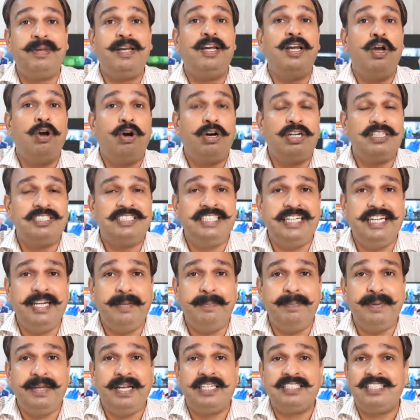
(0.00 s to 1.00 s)
में और
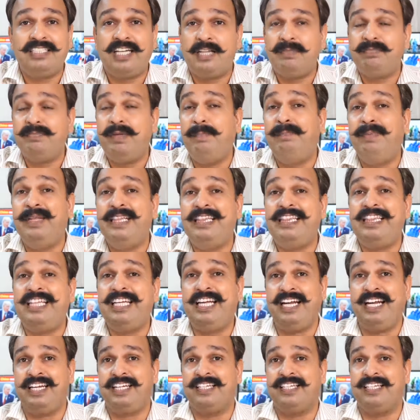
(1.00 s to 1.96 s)
जीडीपी के साथ में मिलती